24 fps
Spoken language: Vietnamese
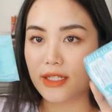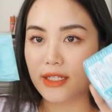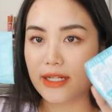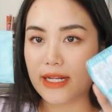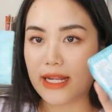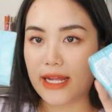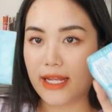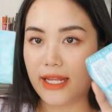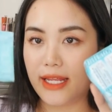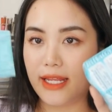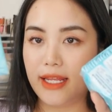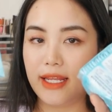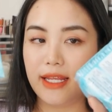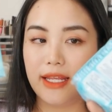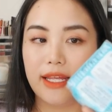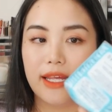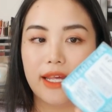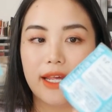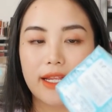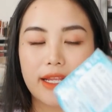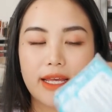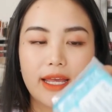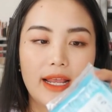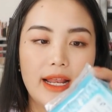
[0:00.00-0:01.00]
đây
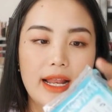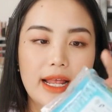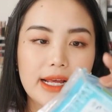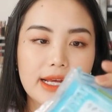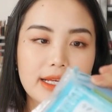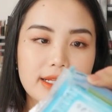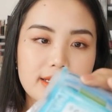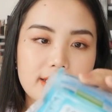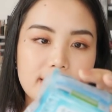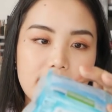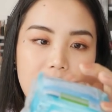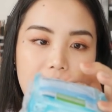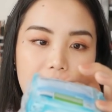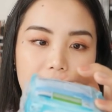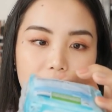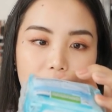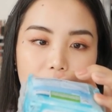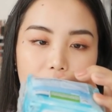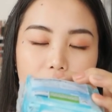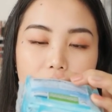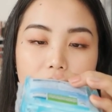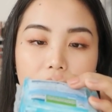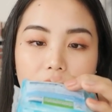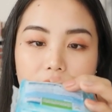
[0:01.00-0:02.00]
thì Lan Anh xài
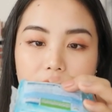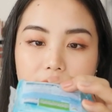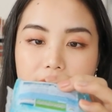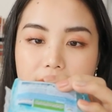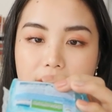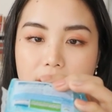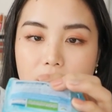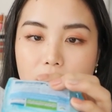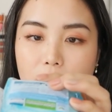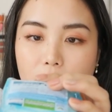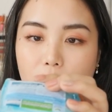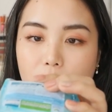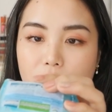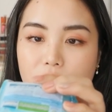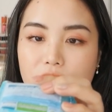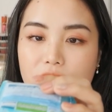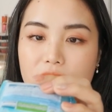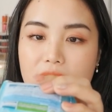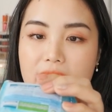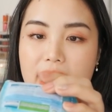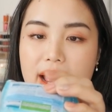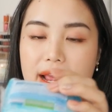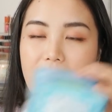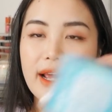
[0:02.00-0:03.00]
của Laurier luôn,
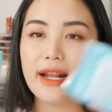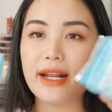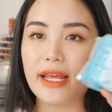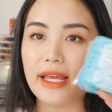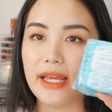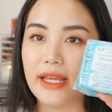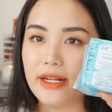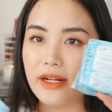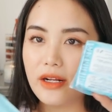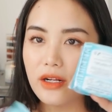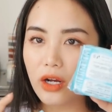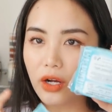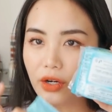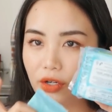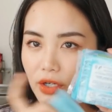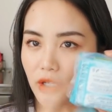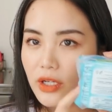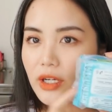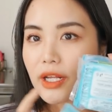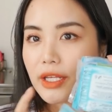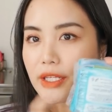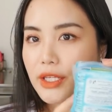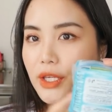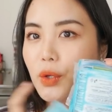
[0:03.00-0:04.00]
và cái này thì nó có
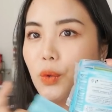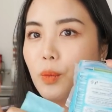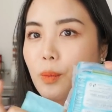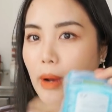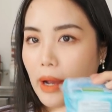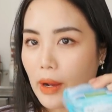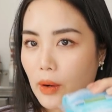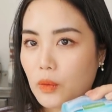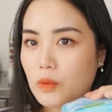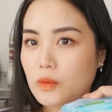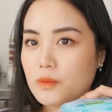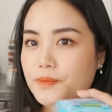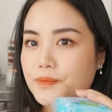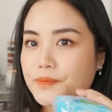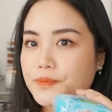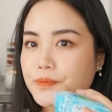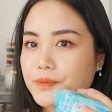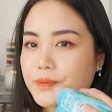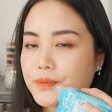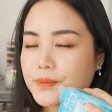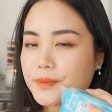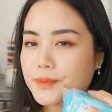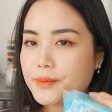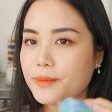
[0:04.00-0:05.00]
rất là nhiều màu,
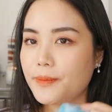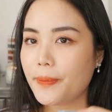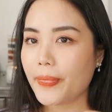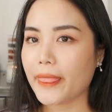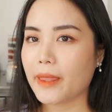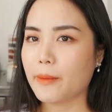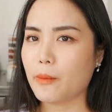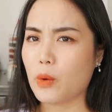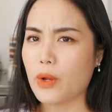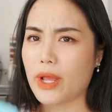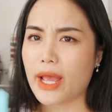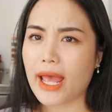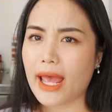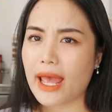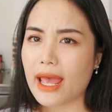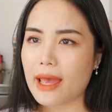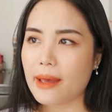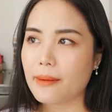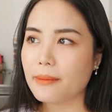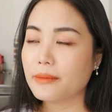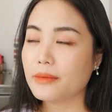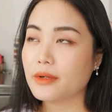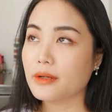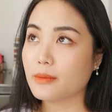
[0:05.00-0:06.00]
màu
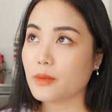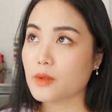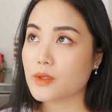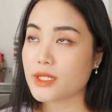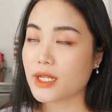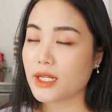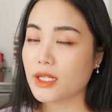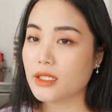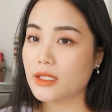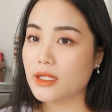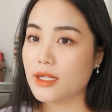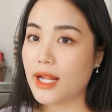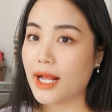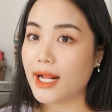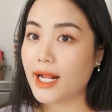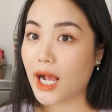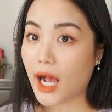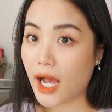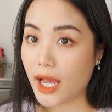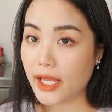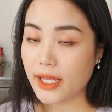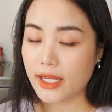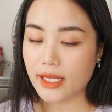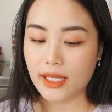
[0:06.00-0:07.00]
cam là màu xanh lá
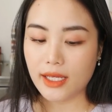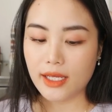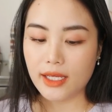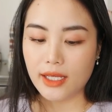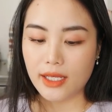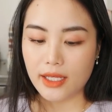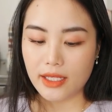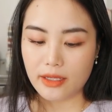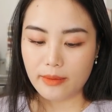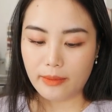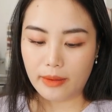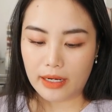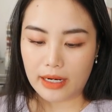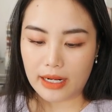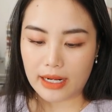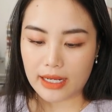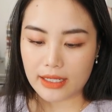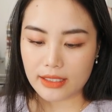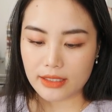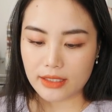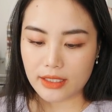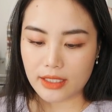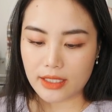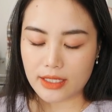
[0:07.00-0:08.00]
cây. Nhưng mà Lan
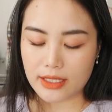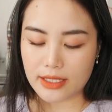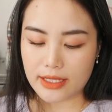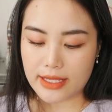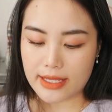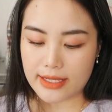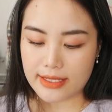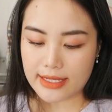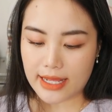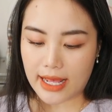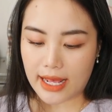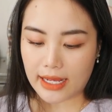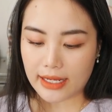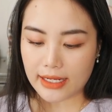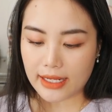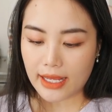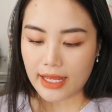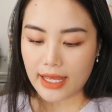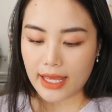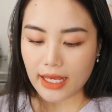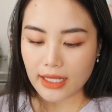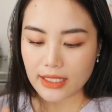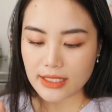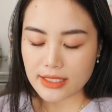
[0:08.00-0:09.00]
Anh thì chỉ xài
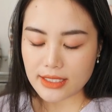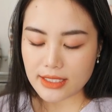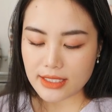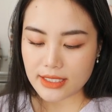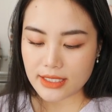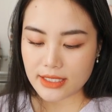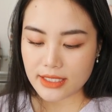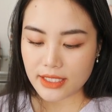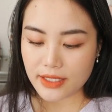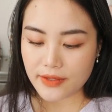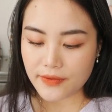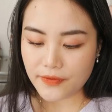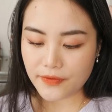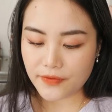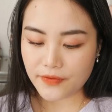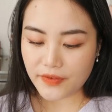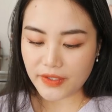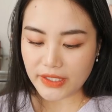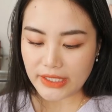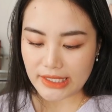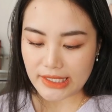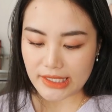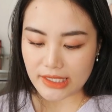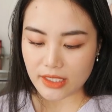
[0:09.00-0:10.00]
cái
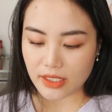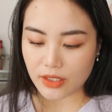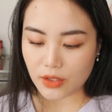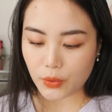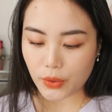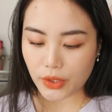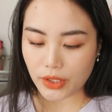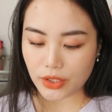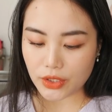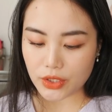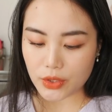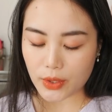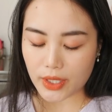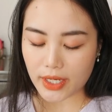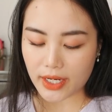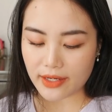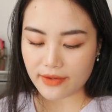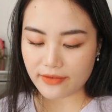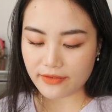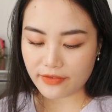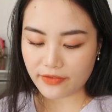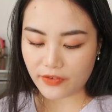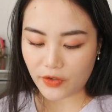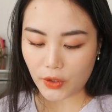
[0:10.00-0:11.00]
Actifit Quick
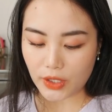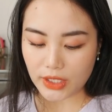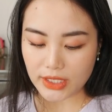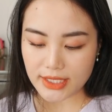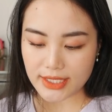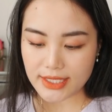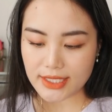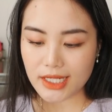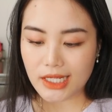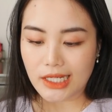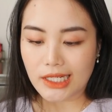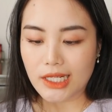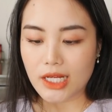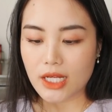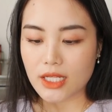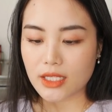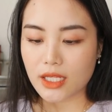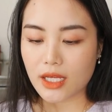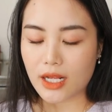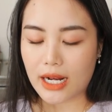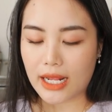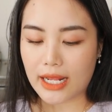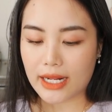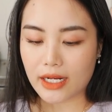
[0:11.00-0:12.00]
Try First,
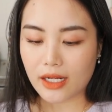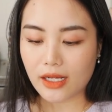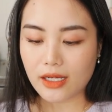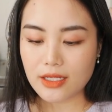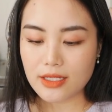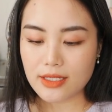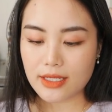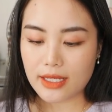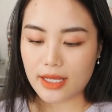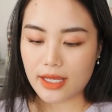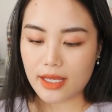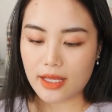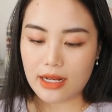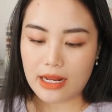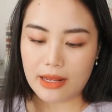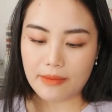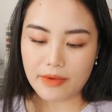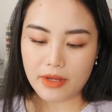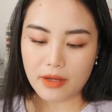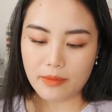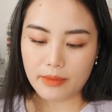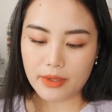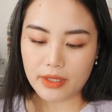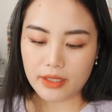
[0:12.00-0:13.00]
tức là nó sẽ
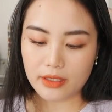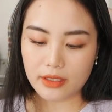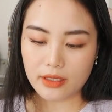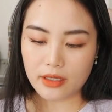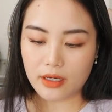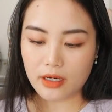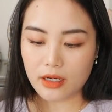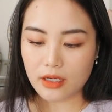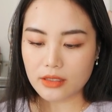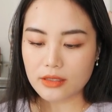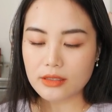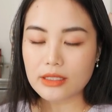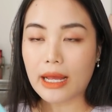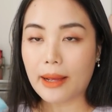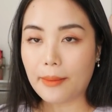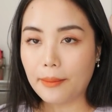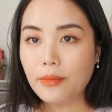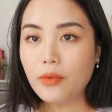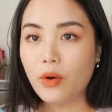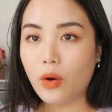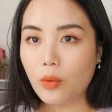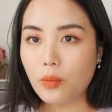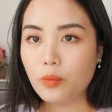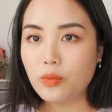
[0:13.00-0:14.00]
làm cho mình
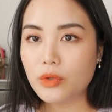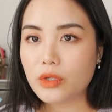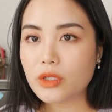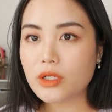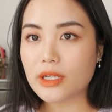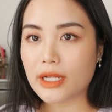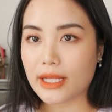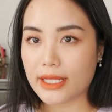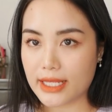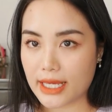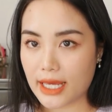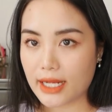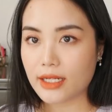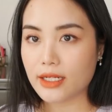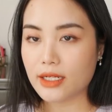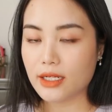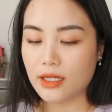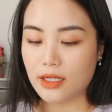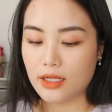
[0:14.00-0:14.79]
thấm hút rất là nhanh